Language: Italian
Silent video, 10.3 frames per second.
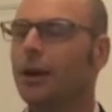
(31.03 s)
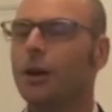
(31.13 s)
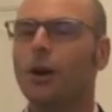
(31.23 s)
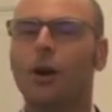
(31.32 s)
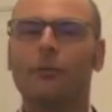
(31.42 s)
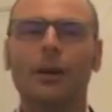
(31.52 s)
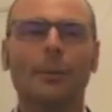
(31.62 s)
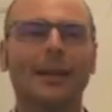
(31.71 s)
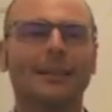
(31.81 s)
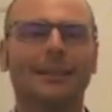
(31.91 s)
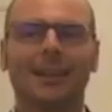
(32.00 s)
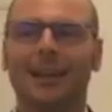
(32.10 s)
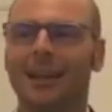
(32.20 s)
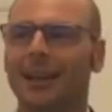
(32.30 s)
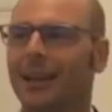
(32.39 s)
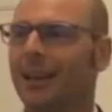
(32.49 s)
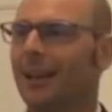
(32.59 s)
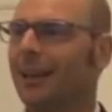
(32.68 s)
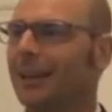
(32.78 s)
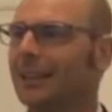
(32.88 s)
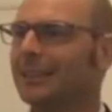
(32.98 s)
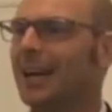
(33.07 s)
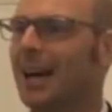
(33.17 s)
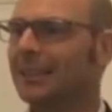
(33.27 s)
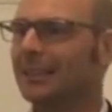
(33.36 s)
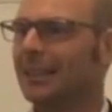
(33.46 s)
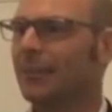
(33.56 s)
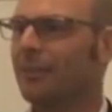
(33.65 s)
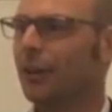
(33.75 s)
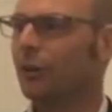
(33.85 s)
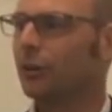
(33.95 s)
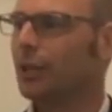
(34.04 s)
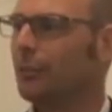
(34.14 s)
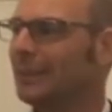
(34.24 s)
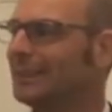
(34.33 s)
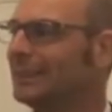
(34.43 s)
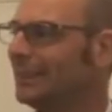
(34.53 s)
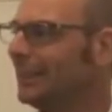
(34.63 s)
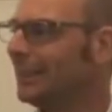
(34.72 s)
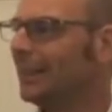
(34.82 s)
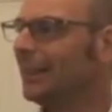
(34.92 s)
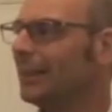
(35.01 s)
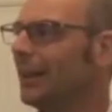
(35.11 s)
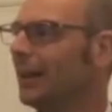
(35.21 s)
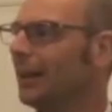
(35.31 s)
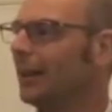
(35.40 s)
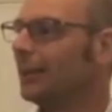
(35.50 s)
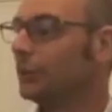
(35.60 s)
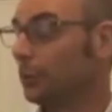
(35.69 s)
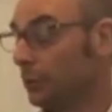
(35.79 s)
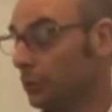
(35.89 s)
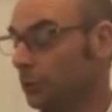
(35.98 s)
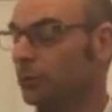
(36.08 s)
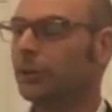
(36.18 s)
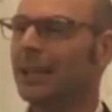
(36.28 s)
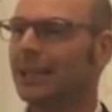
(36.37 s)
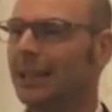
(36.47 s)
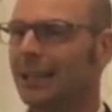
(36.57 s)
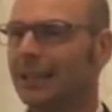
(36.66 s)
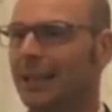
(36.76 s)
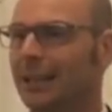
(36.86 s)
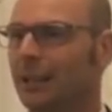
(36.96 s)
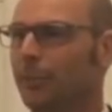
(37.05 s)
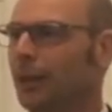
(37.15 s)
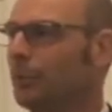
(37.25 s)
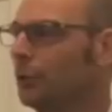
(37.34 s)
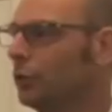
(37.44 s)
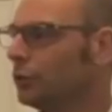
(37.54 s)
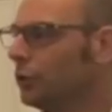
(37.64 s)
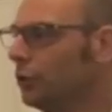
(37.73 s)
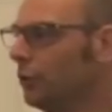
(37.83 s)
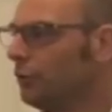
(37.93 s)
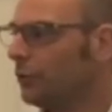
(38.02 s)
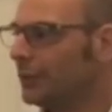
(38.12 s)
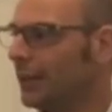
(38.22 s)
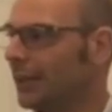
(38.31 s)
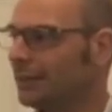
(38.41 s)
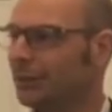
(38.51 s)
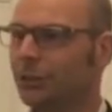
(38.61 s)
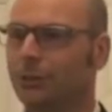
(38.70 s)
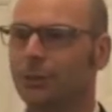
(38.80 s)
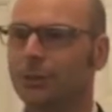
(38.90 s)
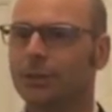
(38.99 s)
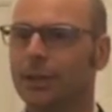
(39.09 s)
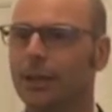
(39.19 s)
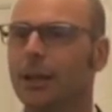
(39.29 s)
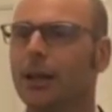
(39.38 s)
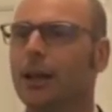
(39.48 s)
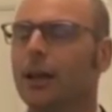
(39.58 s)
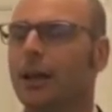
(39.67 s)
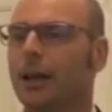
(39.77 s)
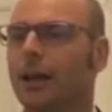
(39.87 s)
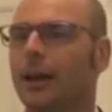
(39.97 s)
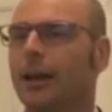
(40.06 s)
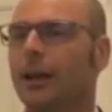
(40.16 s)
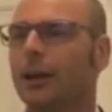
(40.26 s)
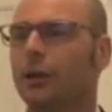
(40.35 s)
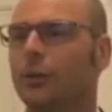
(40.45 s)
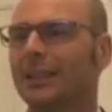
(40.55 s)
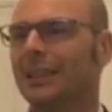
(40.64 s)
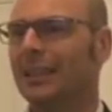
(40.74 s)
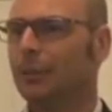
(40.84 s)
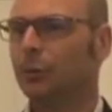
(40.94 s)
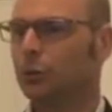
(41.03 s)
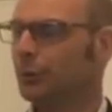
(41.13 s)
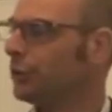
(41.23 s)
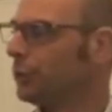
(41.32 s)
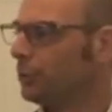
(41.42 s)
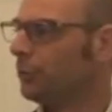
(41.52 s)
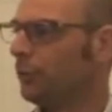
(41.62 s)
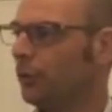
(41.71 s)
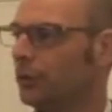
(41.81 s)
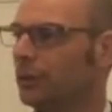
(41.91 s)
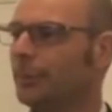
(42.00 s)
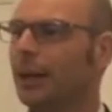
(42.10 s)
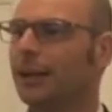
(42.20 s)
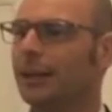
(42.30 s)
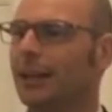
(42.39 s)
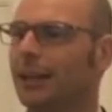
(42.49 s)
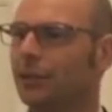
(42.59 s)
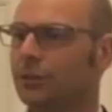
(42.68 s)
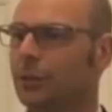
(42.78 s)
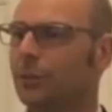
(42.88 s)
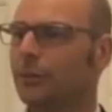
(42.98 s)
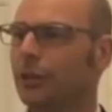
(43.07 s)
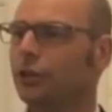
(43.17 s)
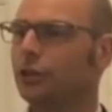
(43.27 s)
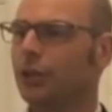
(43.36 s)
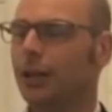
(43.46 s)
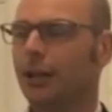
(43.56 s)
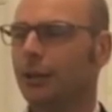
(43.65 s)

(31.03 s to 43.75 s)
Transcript: Ovviamente i dati che vengono da Messina da, soprattutto e da Catania e Palermo non sono confortanti, diciamo così, quindi lì Musumeci è più forte, ma nella nostra provincia